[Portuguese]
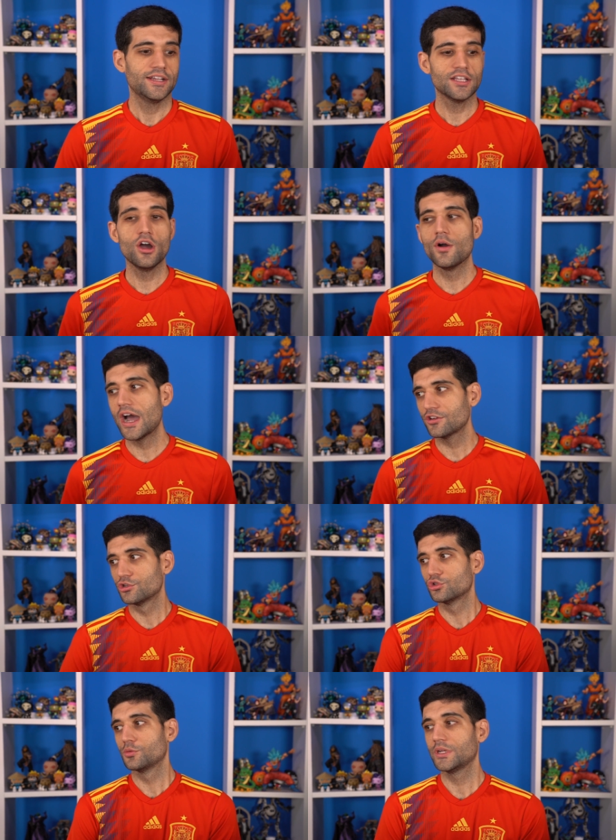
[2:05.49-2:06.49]
Então eu
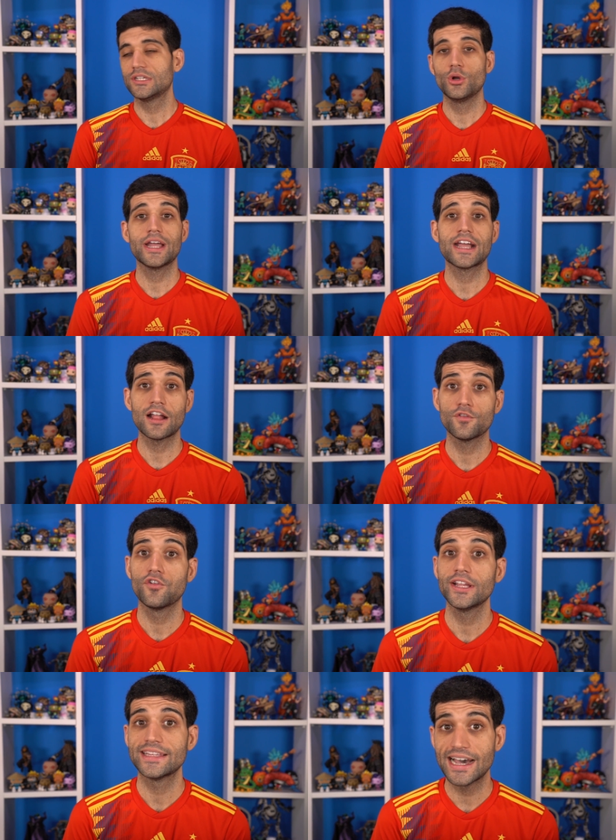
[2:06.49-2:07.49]
acho, YouTube, que o recado
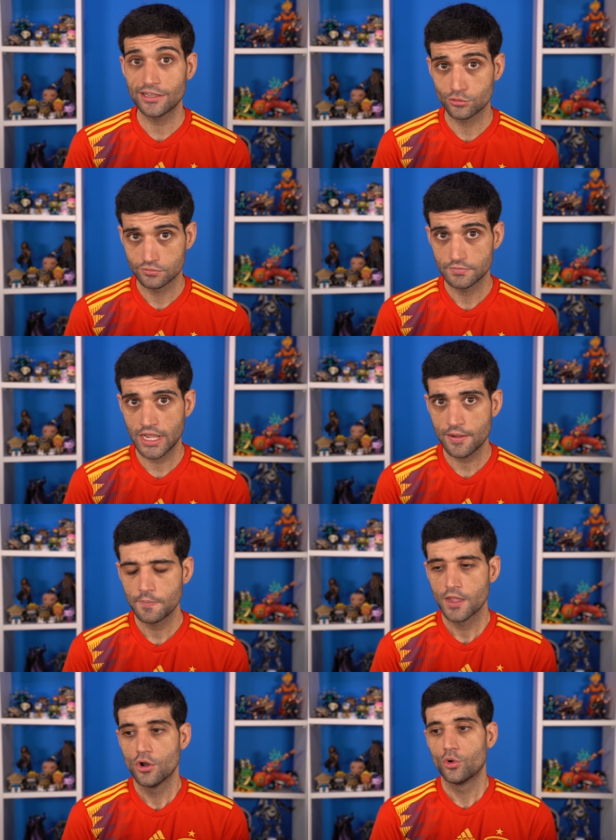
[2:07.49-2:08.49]
foi dado, né?